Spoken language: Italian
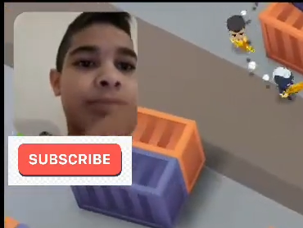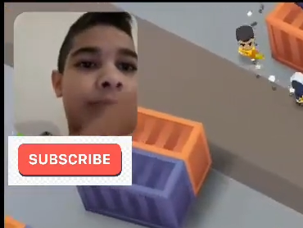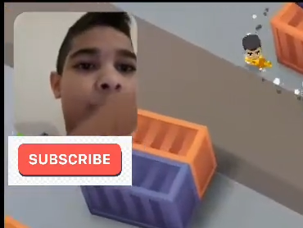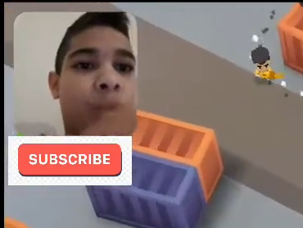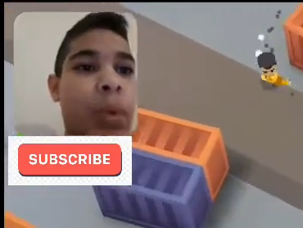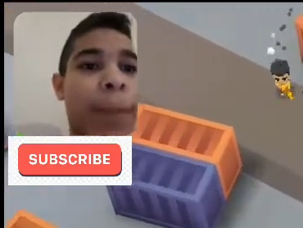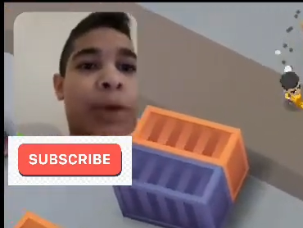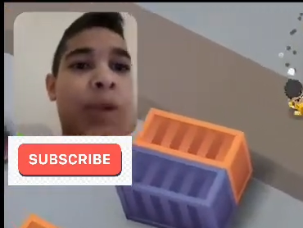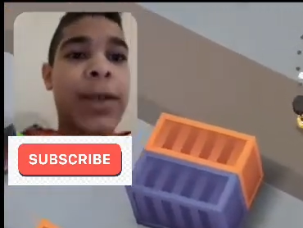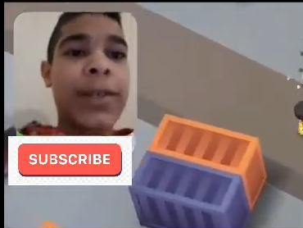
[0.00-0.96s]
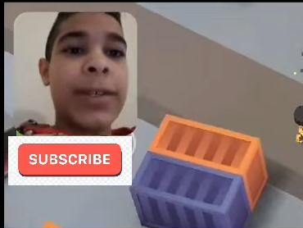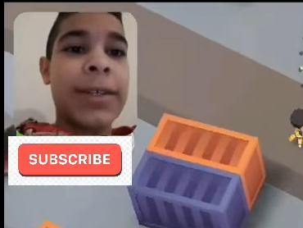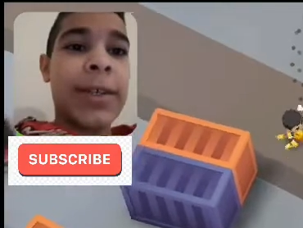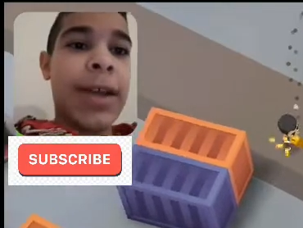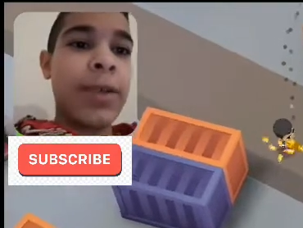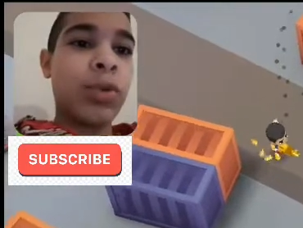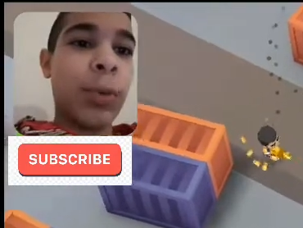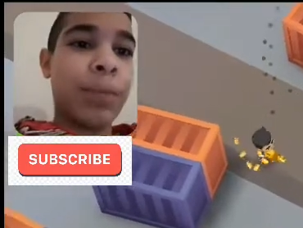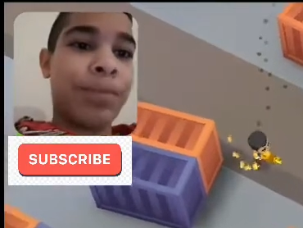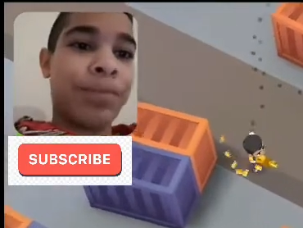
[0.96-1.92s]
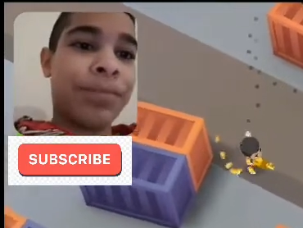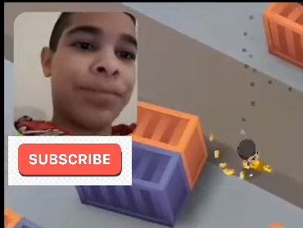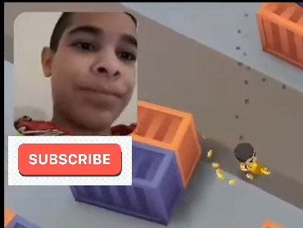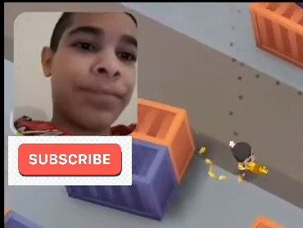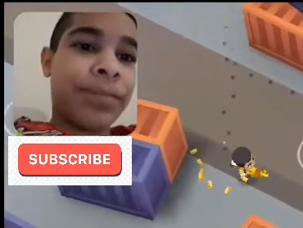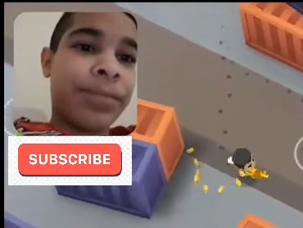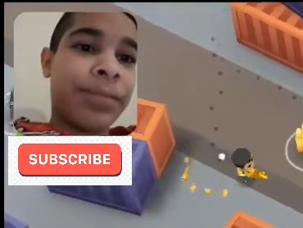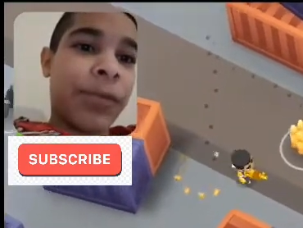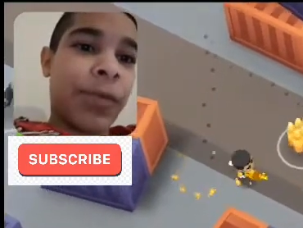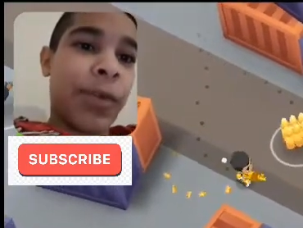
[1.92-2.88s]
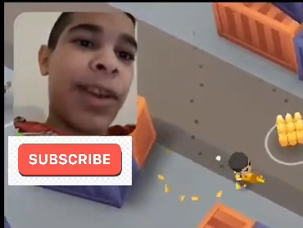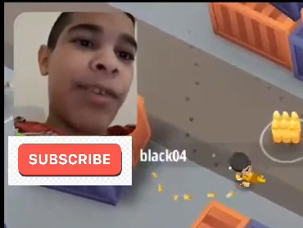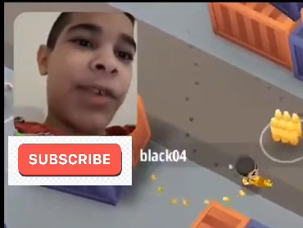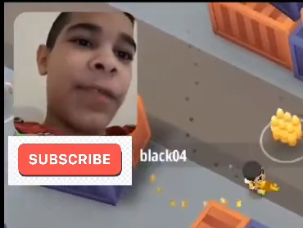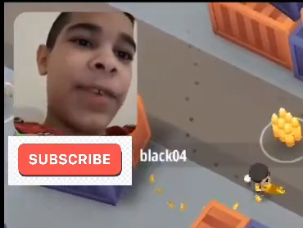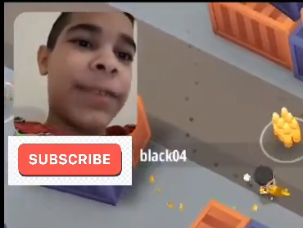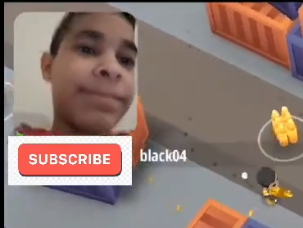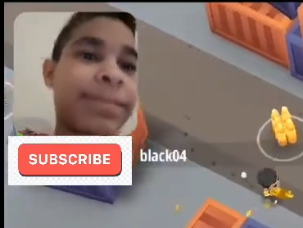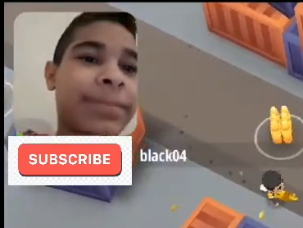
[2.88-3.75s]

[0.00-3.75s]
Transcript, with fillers: Porco due, porco due. Aiuto! Questa è la nostra fine.